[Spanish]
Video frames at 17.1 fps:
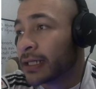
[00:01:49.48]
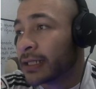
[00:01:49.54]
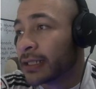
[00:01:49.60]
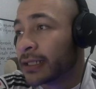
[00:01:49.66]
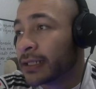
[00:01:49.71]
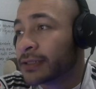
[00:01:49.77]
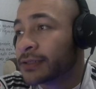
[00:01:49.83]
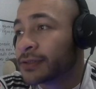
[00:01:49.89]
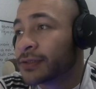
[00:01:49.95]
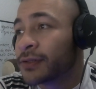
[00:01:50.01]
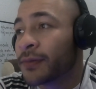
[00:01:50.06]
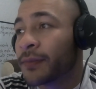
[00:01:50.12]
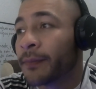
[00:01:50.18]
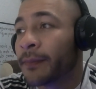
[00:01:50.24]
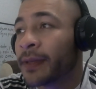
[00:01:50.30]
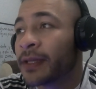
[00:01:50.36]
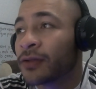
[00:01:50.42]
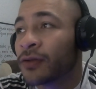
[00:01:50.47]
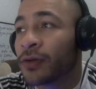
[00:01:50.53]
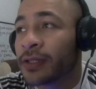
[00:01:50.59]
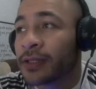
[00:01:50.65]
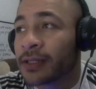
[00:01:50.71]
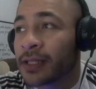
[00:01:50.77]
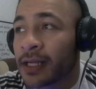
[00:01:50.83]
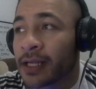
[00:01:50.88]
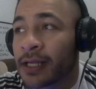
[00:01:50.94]
listo. Método de
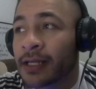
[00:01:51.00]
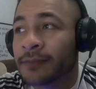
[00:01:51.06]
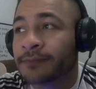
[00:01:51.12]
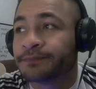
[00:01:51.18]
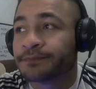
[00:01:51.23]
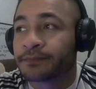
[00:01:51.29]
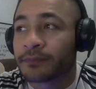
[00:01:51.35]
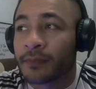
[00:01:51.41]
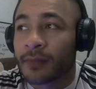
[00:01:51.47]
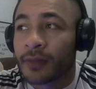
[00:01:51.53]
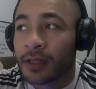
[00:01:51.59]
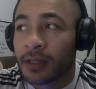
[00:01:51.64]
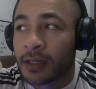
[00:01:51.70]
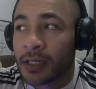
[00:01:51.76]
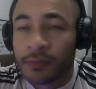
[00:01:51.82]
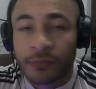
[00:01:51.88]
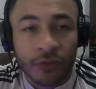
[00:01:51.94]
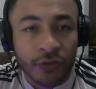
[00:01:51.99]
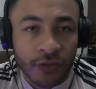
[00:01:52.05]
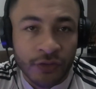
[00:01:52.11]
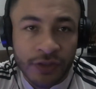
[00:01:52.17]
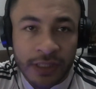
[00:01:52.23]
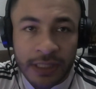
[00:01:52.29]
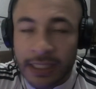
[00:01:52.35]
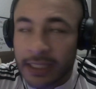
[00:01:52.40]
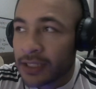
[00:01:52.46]
entrega, en
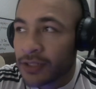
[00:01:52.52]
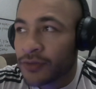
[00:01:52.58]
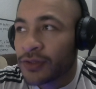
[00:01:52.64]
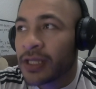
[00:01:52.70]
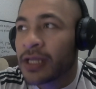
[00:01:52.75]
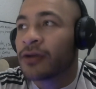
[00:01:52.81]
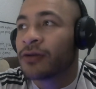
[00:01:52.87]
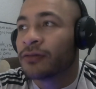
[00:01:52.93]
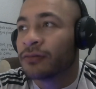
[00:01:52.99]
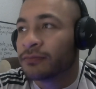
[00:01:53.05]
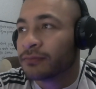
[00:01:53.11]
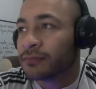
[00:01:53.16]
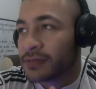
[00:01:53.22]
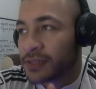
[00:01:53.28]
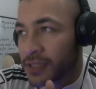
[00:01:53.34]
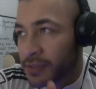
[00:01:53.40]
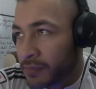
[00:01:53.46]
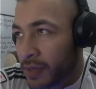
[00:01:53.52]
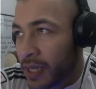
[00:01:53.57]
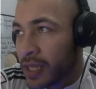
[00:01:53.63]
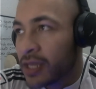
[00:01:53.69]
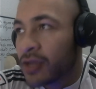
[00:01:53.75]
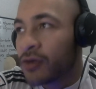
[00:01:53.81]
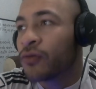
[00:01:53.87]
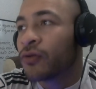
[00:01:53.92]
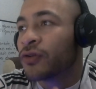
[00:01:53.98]
motocicleta yo tengo, sin
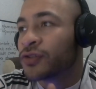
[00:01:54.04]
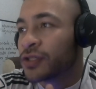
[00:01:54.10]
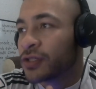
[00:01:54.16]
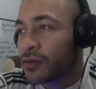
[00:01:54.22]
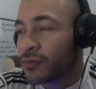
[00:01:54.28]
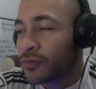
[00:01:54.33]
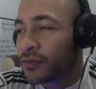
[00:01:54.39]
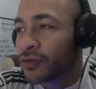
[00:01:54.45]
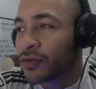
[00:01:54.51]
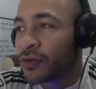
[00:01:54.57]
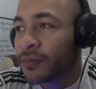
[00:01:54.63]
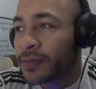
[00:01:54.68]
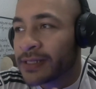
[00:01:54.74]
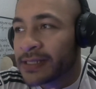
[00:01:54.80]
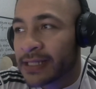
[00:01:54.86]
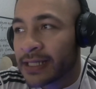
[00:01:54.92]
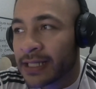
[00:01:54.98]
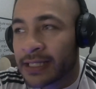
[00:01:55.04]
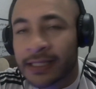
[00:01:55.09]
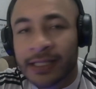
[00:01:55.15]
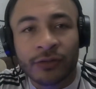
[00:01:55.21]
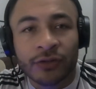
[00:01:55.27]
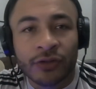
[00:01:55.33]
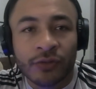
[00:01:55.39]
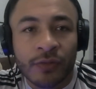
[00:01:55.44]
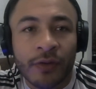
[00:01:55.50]
vehículo, ciclomotor, bicicleta,
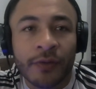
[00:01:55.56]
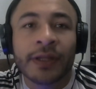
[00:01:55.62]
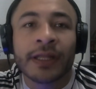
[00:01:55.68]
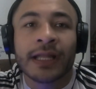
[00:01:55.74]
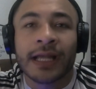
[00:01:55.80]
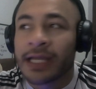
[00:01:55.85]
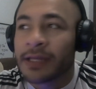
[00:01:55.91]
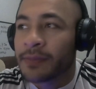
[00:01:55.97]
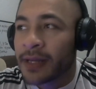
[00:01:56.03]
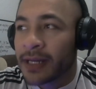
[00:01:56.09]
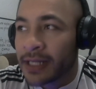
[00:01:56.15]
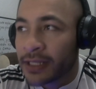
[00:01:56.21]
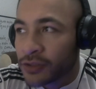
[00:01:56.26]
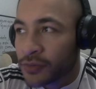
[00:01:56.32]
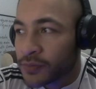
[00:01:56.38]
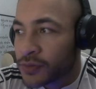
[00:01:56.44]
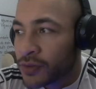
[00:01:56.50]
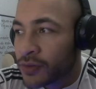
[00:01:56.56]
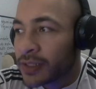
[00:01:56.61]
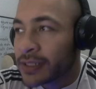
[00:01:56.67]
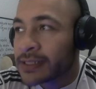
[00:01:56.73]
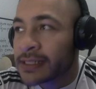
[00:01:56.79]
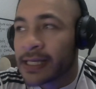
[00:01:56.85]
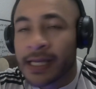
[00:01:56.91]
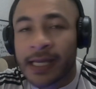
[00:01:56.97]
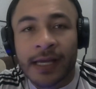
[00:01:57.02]
automóvil, hay varias
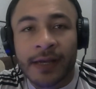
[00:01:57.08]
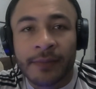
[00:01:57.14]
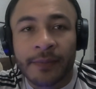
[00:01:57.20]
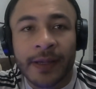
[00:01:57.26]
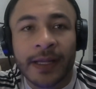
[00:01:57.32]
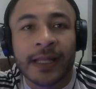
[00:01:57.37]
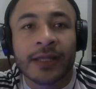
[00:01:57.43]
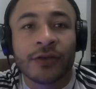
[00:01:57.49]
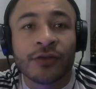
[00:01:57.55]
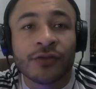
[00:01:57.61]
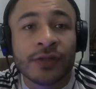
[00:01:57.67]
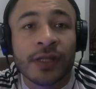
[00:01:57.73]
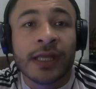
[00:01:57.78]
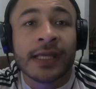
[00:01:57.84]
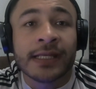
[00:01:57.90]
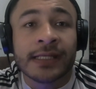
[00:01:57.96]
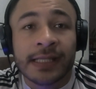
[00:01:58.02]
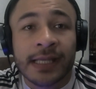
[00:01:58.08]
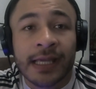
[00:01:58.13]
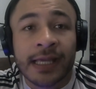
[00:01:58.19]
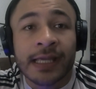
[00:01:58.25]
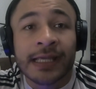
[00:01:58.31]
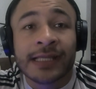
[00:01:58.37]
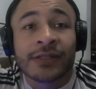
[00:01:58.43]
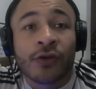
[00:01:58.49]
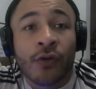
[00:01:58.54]
opciones para que ustedes
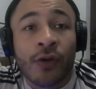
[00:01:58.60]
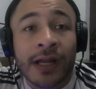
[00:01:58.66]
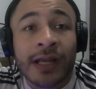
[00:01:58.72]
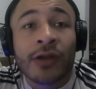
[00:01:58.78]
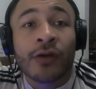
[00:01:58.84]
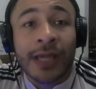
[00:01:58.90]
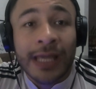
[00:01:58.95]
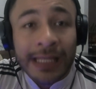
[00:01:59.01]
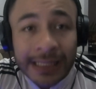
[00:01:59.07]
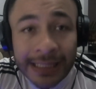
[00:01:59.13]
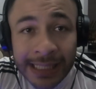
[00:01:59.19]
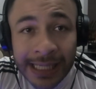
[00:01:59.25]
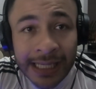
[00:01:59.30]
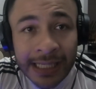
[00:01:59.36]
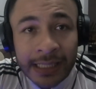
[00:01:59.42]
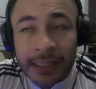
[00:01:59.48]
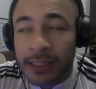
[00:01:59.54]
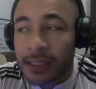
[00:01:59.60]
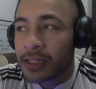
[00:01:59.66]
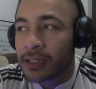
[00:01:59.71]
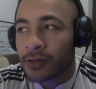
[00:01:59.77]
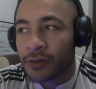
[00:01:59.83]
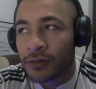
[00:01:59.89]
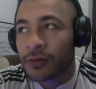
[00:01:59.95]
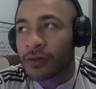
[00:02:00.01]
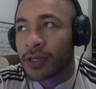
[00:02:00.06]
eh, escojan lo que tienen y
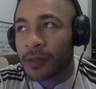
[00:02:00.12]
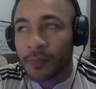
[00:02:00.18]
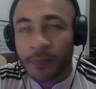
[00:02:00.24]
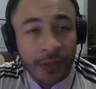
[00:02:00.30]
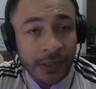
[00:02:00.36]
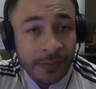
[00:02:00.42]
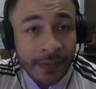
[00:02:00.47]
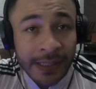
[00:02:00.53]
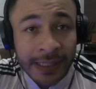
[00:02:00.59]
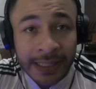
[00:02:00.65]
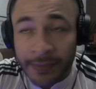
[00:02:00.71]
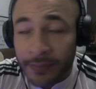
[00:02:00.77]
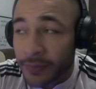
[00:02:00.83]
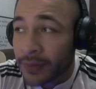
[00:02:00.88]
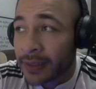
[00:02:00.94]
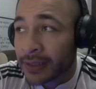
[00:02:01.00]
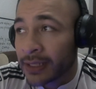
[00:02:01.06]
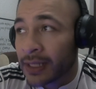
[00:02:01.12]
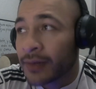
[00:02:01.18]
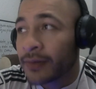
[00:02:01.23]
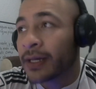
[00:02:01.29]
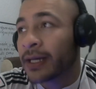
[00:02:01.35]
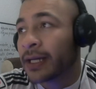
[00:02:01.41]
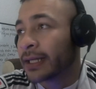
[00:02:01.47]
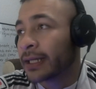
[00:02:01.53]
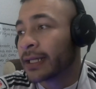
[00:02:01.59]
con lo que pues van a poder
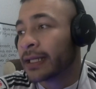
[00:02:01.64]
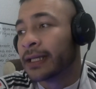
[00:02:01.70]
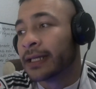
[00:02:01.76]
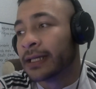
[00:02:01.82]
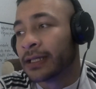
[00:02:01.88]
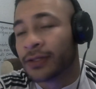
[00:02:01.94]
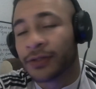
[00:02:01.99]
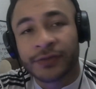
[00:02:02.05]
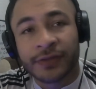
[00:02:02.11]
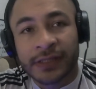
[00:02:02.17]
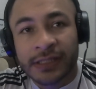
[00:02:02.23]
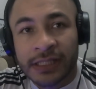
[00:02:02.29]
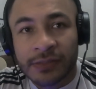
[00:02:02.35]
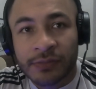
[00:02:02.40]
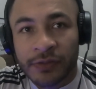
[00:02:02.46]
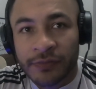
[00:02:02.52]
trabajar. Entonces es muy